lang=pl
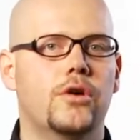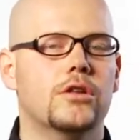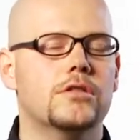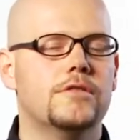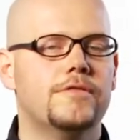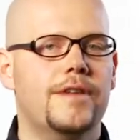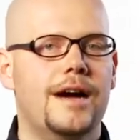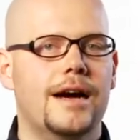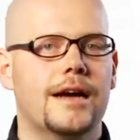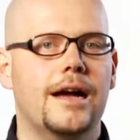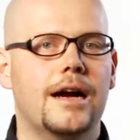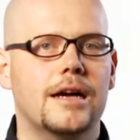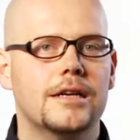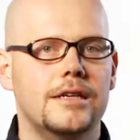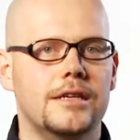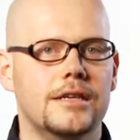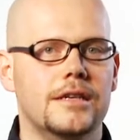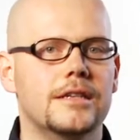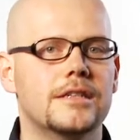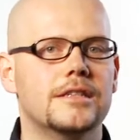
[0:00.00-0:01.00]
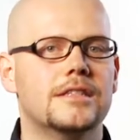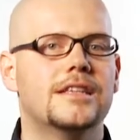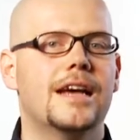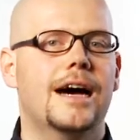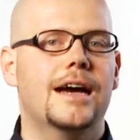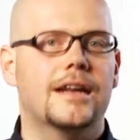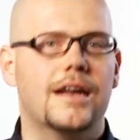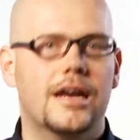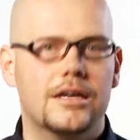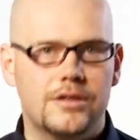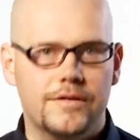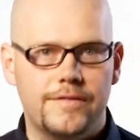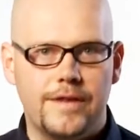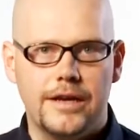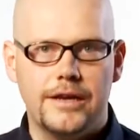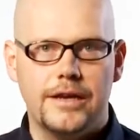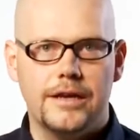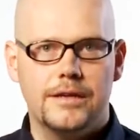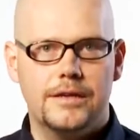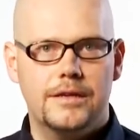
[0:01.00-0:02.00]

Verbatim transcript: odwaga i zaangażowanie.